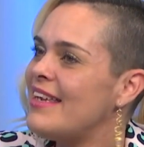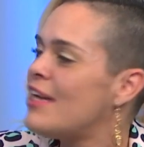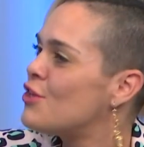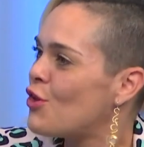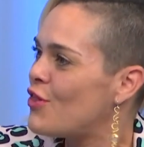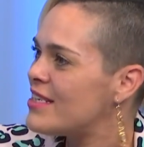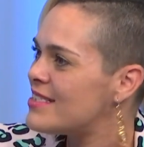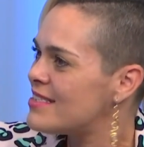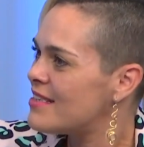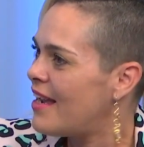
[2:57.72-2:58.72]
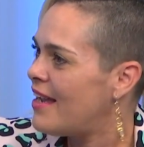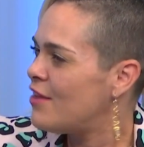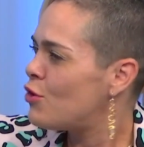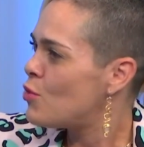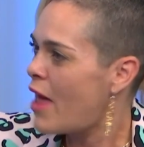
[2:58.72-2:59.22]
y entonces eh,
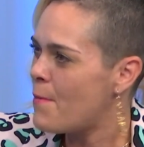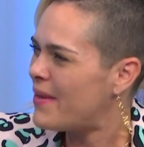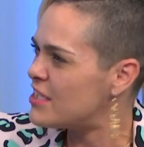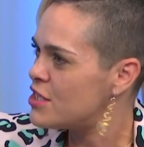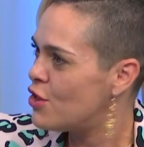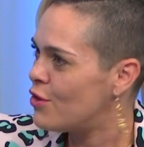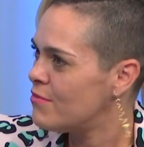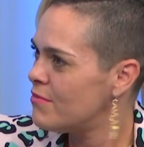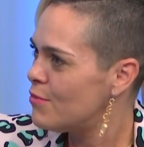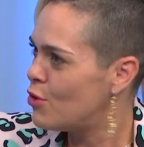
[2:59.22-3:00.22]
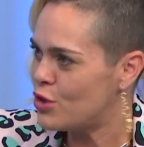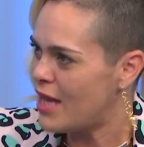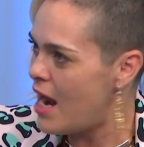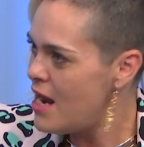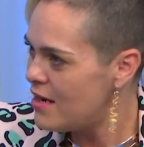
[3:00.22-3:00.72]
entro en una depresión
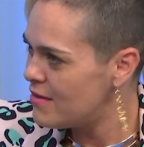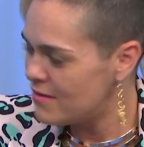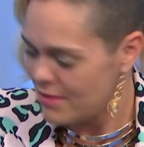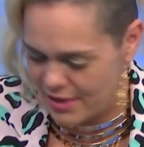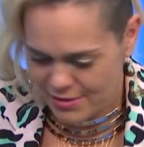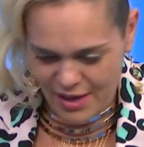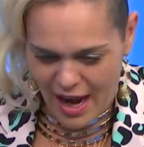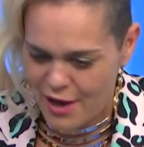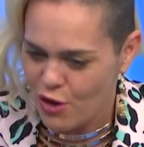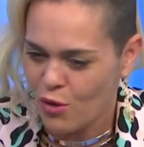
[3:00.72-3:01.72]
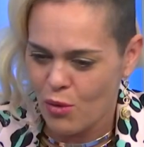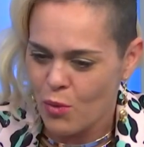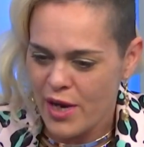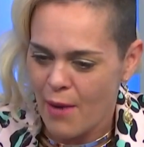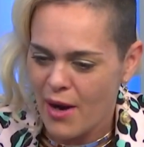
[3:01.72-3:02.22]
brutal, caigo
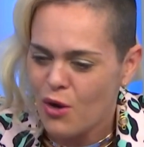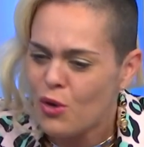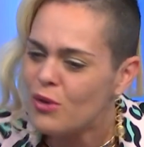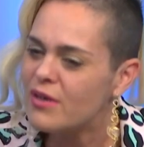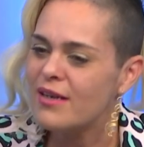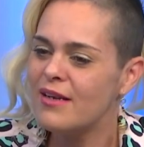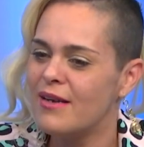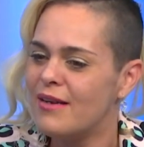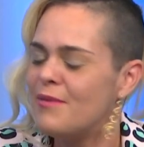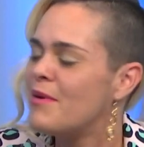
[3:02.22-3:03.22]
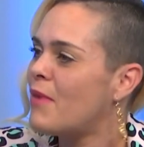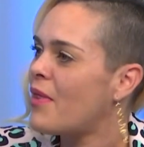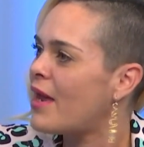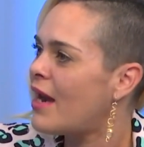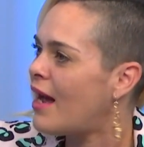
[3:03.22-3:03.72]
muy abajo, eh, me
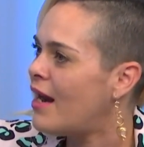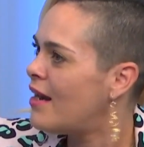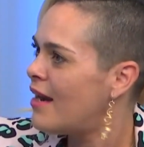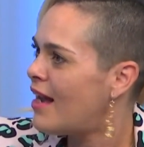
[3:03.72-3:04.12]
mandan al,